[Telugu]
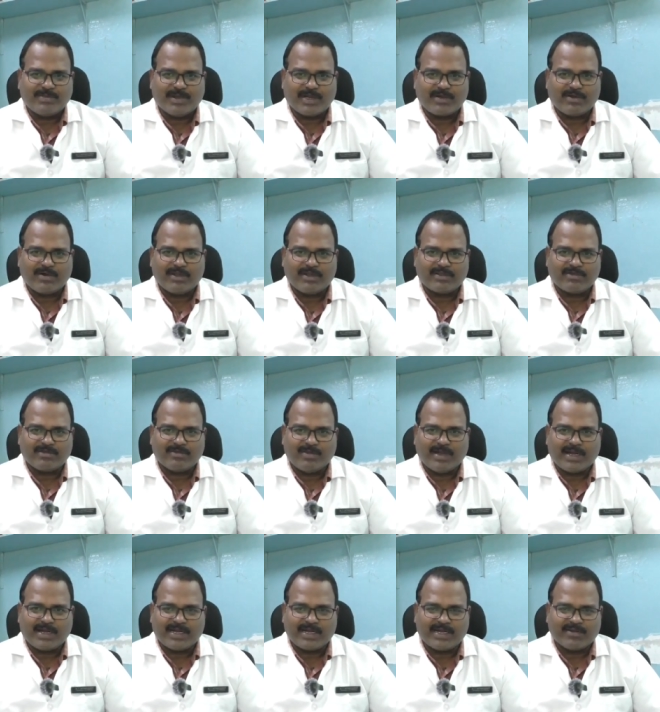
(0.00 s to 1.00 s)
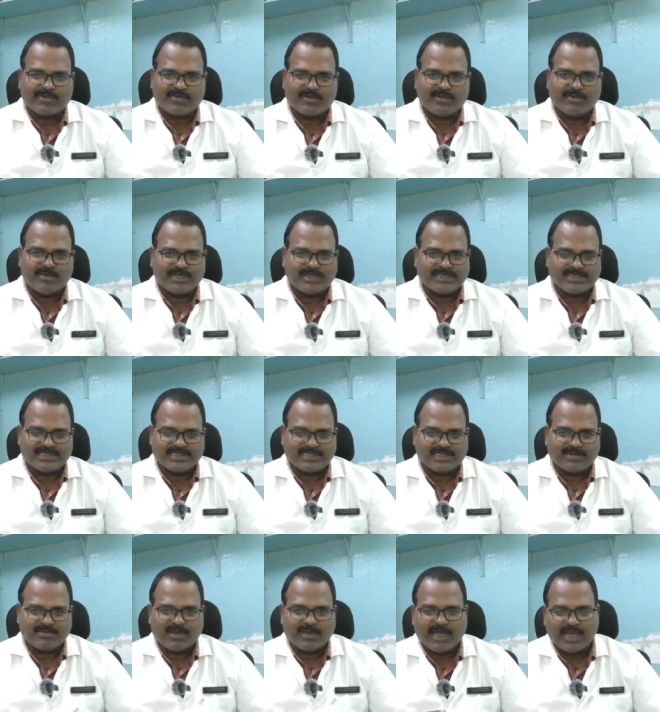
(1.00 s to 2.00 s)
పక్క వాళ్ళతో మాట్లాడుతూనో బ్రష్
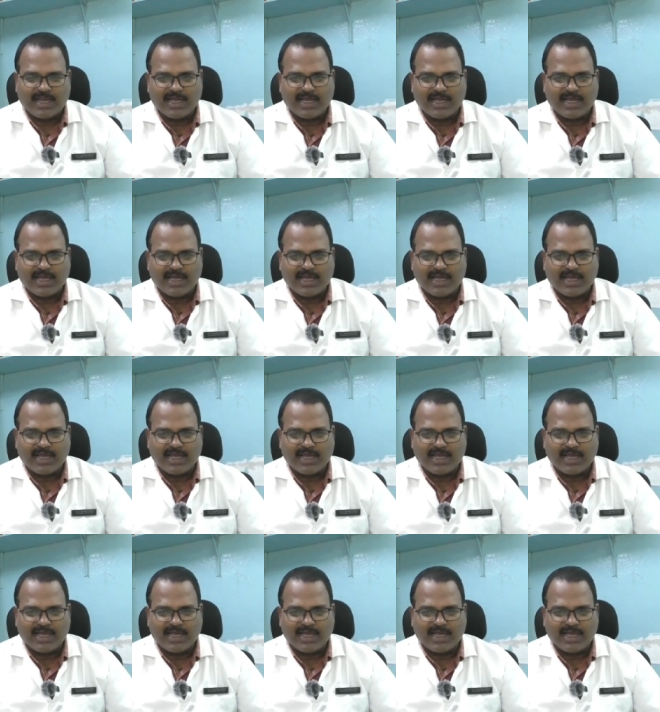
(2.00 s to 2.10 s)
చేస్తాం